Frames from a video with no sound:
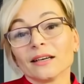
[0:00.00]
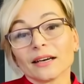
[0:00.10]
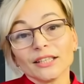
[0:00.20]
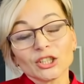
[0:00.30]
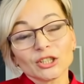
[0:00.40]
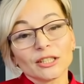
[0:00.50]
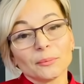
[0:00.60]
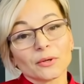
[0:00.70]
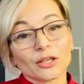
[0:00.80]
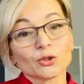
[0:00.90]
Конечно, я
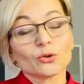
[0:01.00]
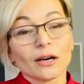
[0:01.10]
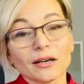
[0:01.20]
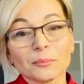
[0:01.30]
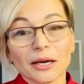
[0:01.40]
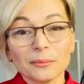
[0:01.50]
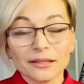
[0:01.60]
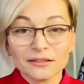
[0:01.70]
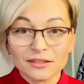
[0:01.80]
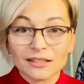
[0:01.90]
покажу, как
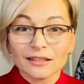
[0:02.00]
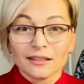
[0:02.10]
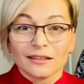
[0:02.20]
обрабатывать